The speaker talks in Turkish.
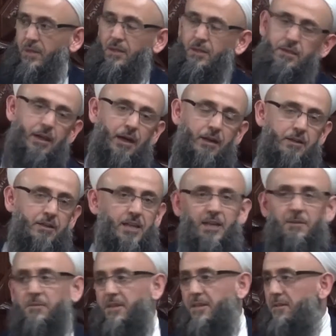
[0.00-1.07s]
Yani
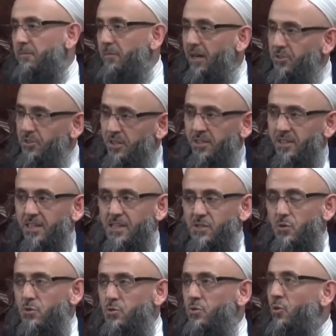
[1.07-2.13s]
diyelim ki bahçende
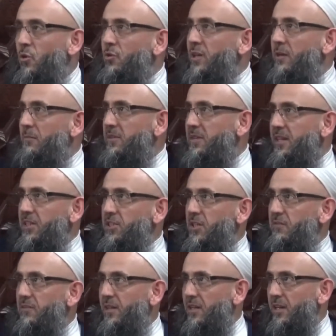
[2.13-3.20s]
geziyorsun. Oradan bir tane
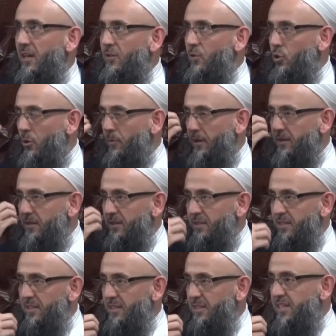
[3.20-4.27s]
şeftali aldın, koparttın,
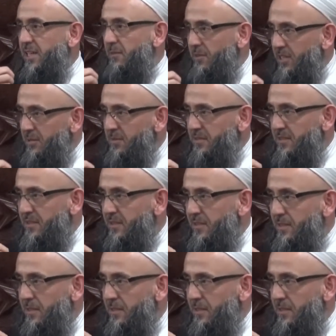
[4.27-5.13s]
yedin. Yiyebilir misin?